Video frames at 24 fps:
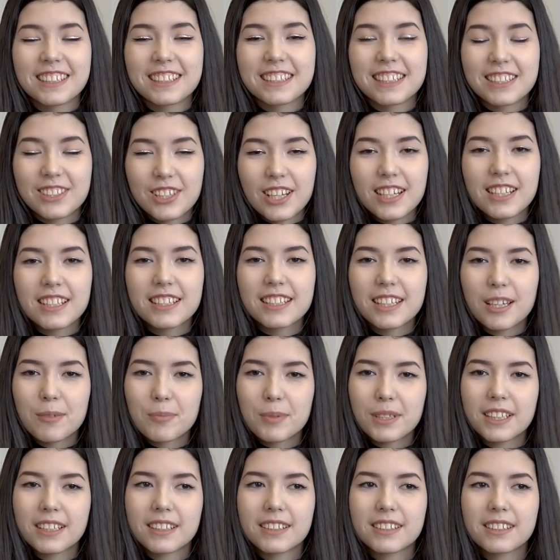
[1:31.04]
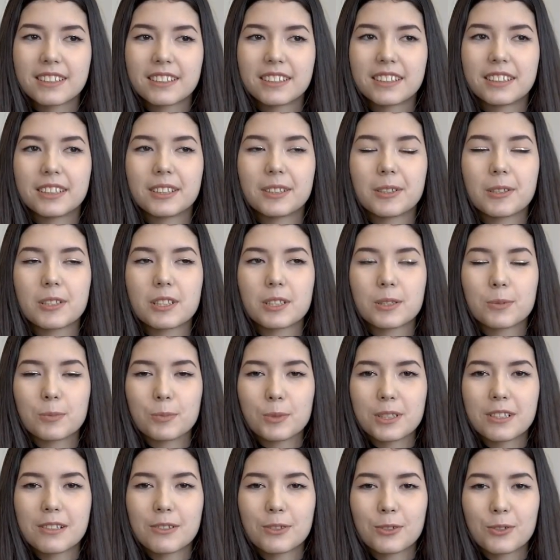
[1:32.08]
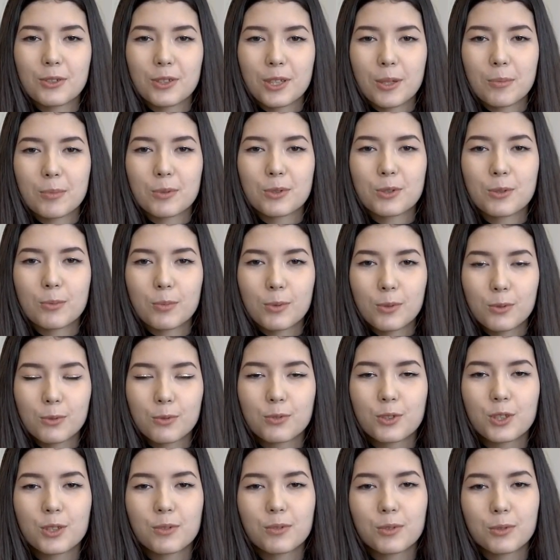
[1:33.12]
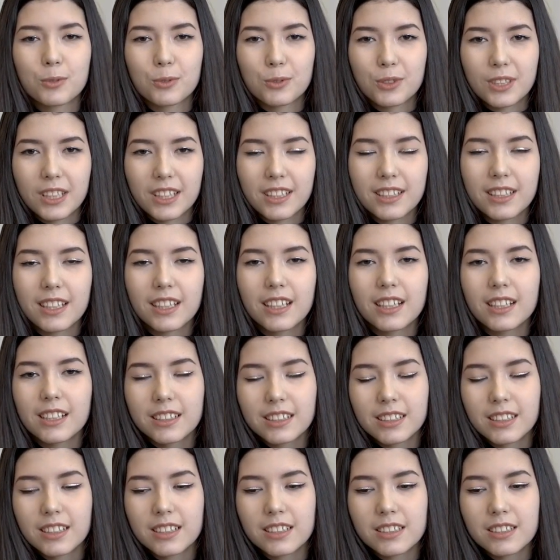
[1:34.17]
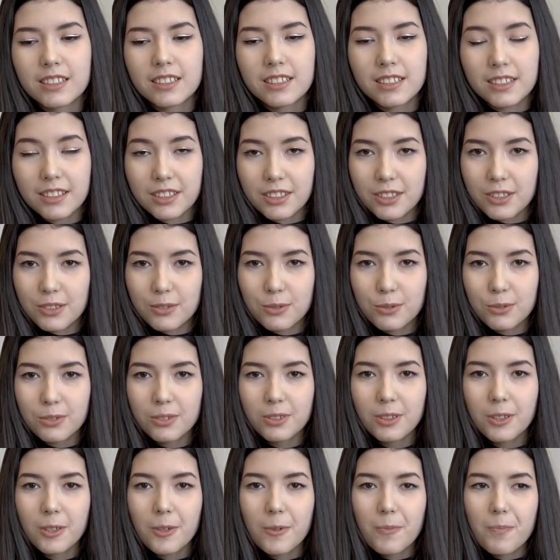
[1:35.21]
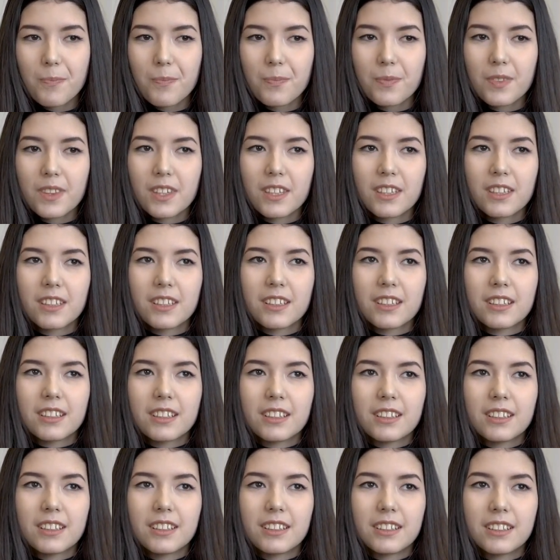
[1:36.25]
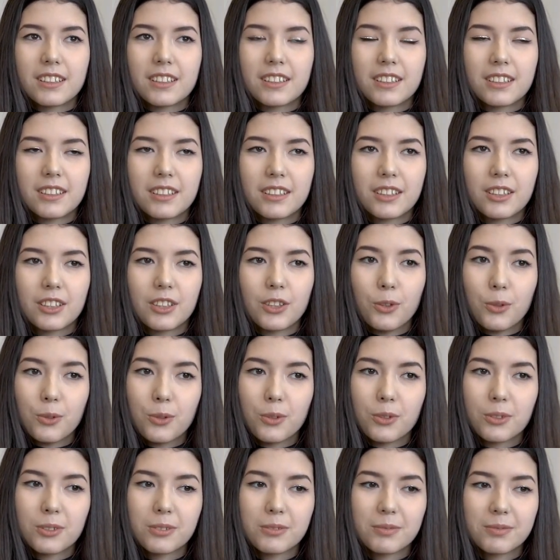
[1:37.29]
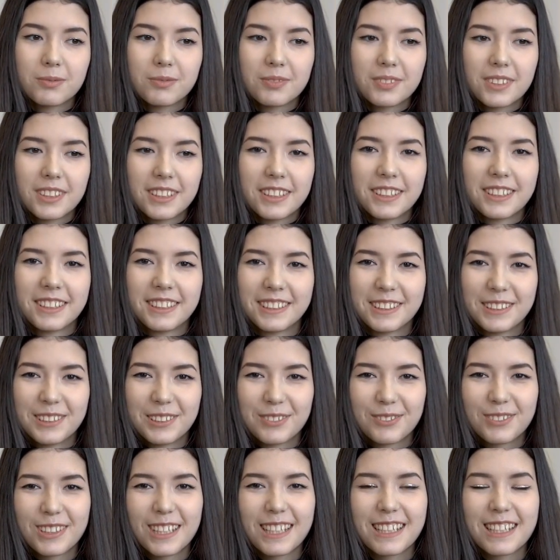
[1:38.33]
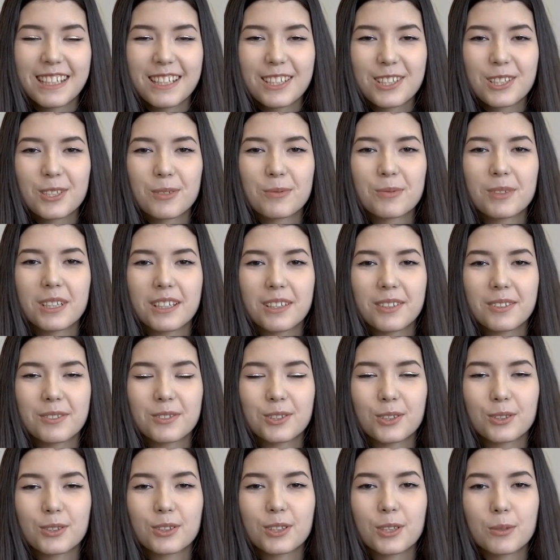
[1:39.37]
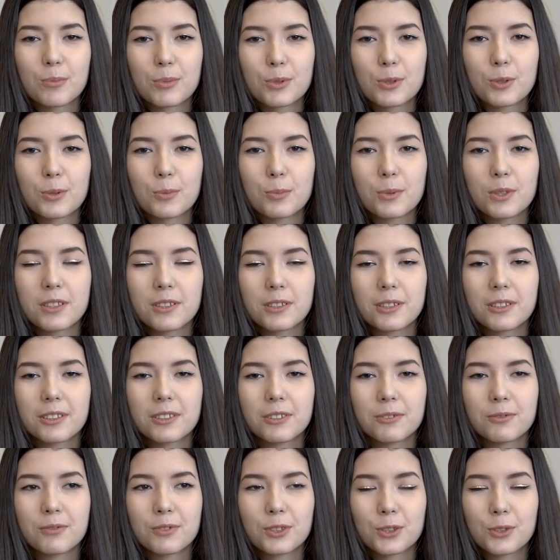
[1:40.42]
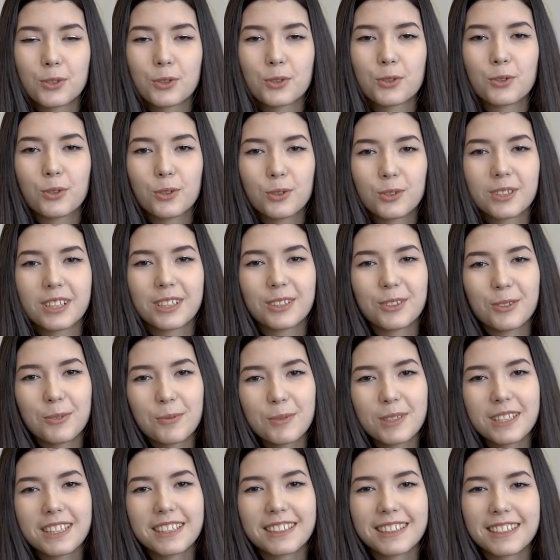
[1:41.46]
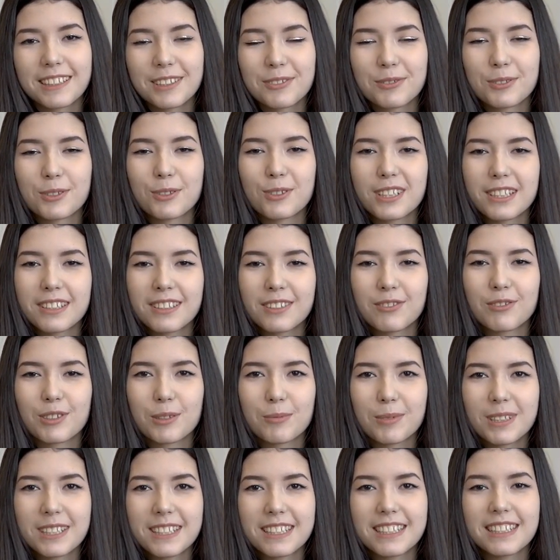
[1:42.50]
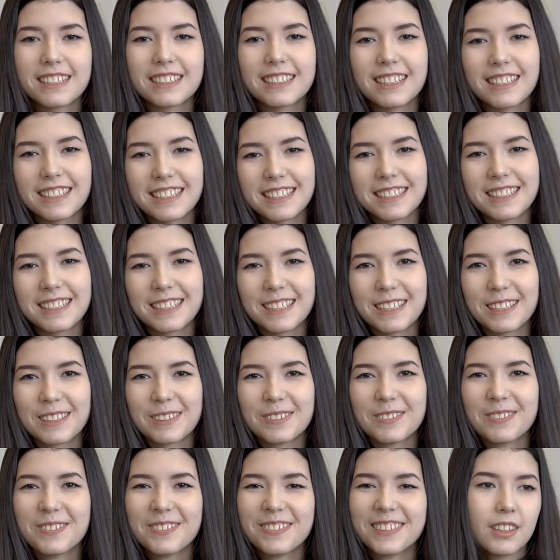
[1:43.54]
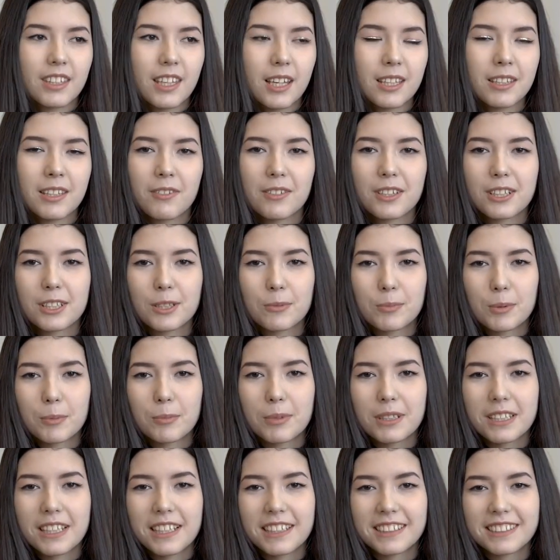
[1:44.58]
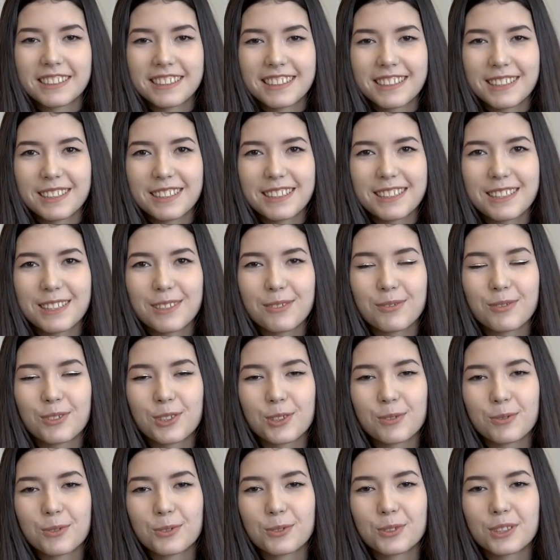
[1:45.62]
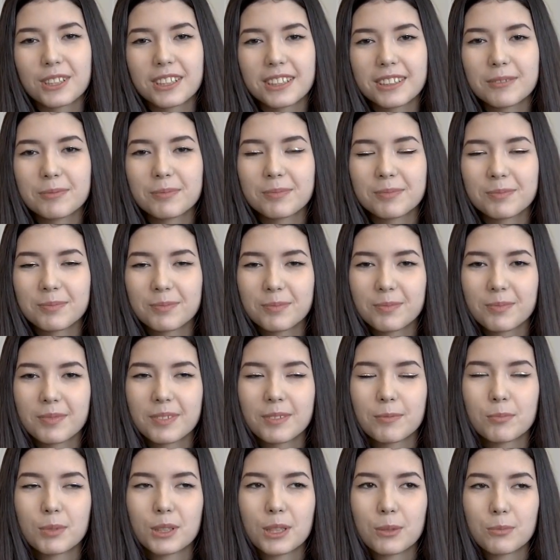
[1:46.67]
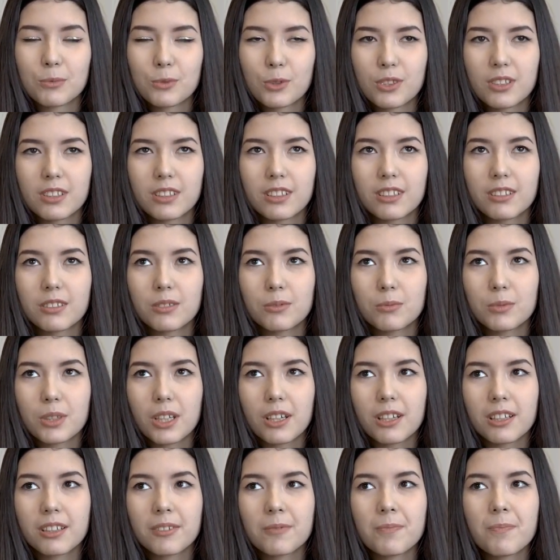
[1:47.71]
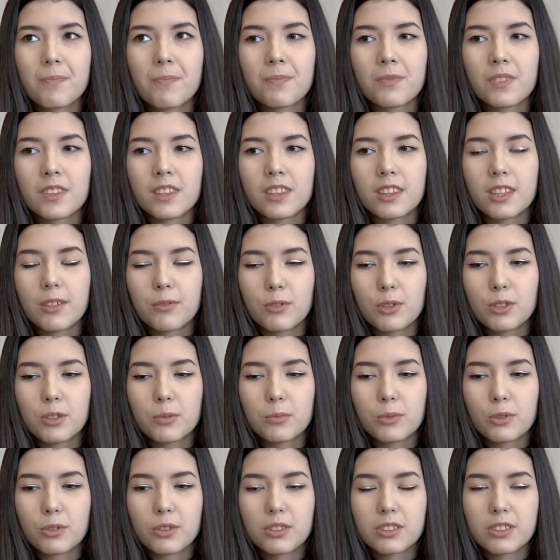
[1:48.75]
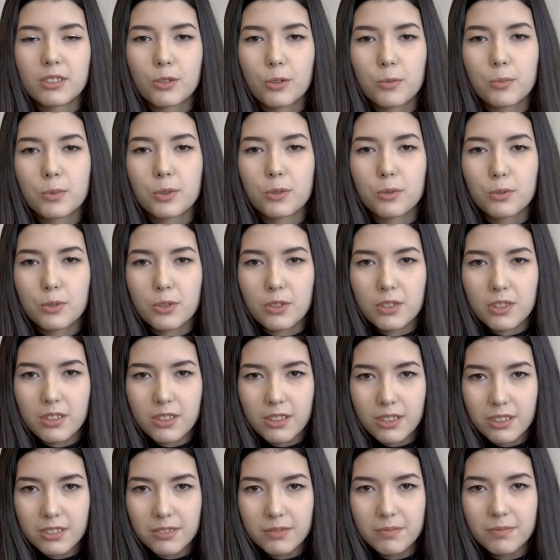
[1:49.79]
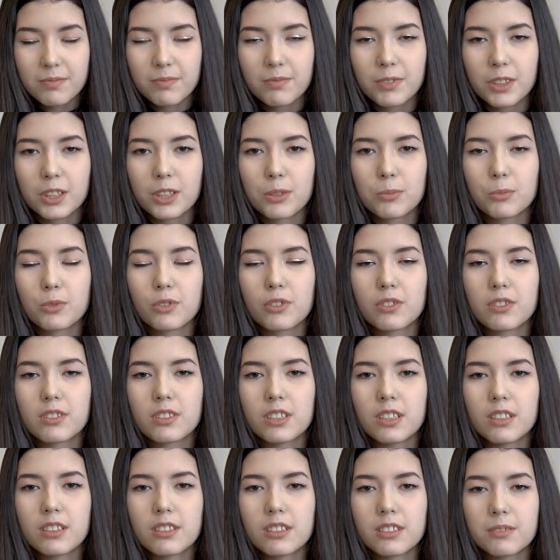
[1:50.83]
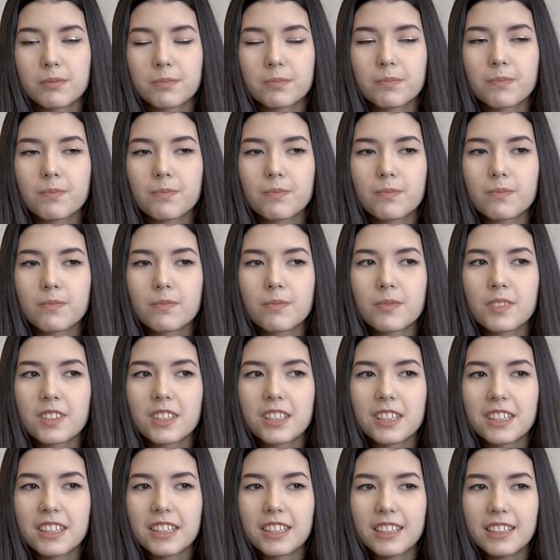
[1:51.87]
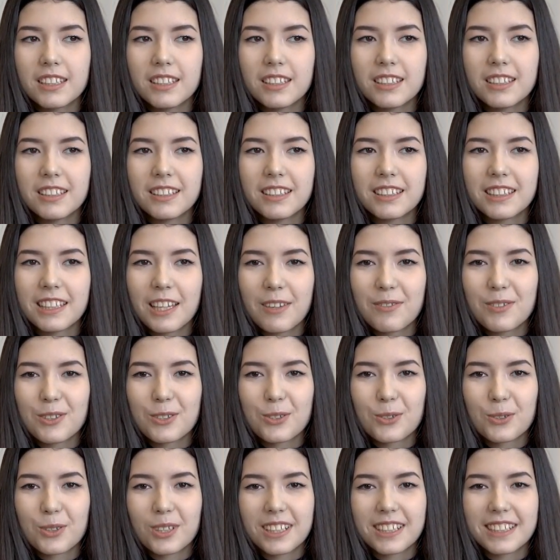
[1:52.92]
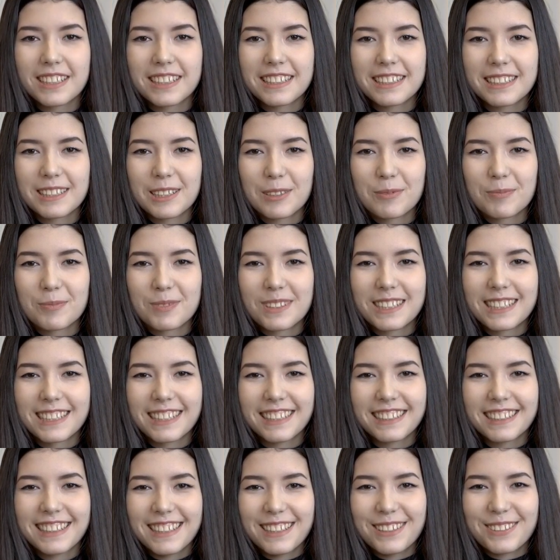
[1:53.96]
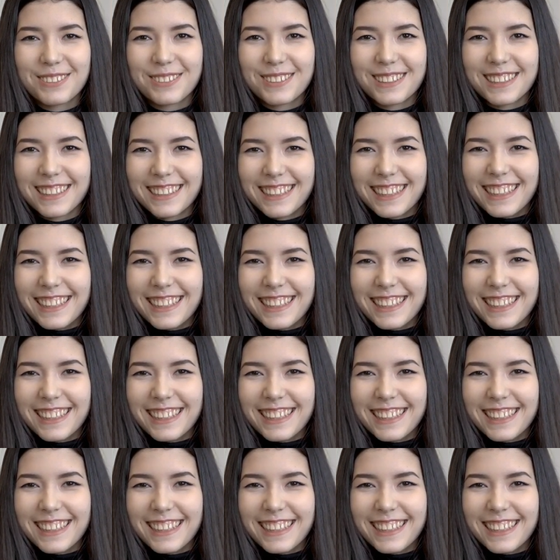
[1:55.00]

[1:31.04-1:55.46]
А изначально я приехала с мыслью, что я поступлю в ЧВУТ на электротехнику, а, но в дальнейшем я все-таки поступила в Высшую школу экономики на факультет информатики и статистики. Я, наверное, побоялась идти в ЧВУТ, потому что у меня довольно много знакомых учатся в этом университете, и я вижу, как они там страдают